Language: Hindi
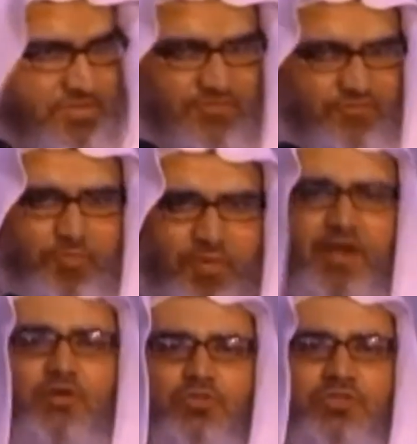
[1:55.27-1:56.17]
पर्दे
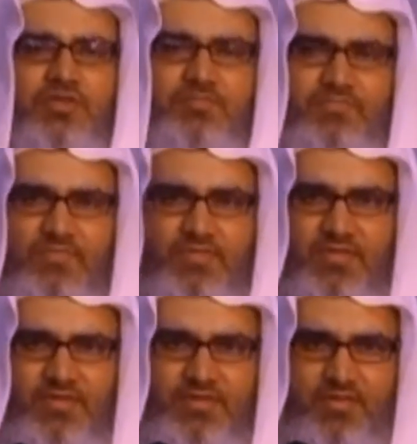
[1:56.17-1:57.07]
से लतपत हो चुका
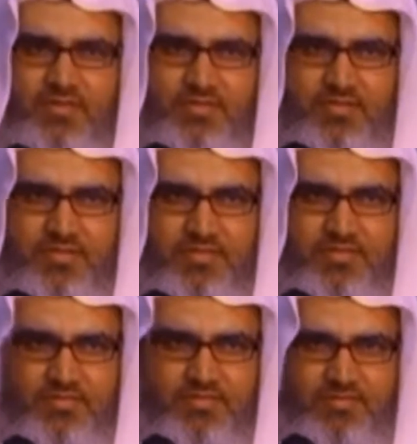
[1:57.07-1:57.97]
है
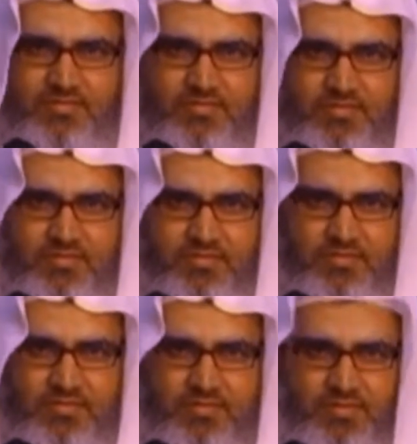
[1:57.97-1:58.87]
शर्म हया और
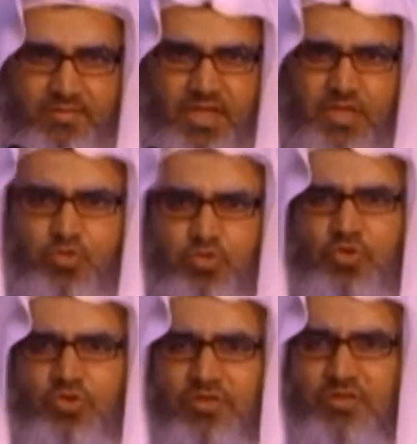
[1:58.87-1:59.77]
गैरत और
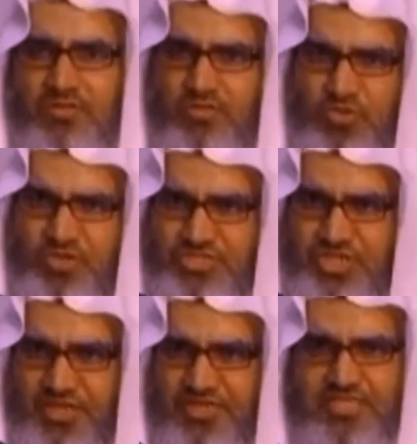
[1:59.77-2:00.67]
इज्जत से दूर
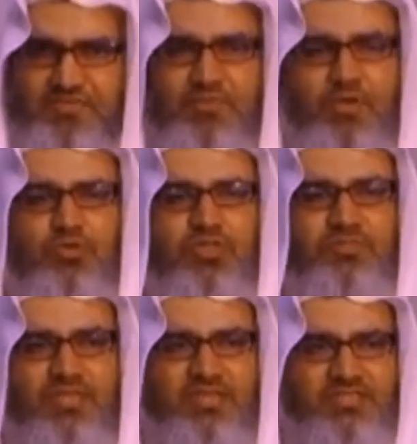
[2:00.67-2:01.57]
उसकी
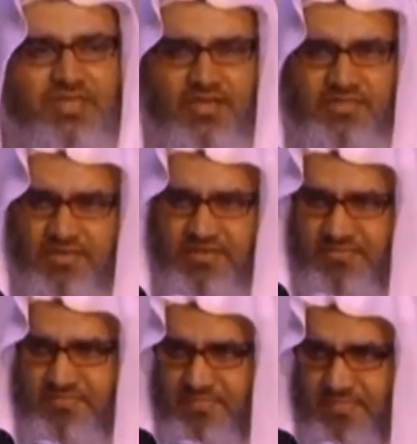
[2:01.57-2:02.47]
जिंदगी में सिर्फ एक ही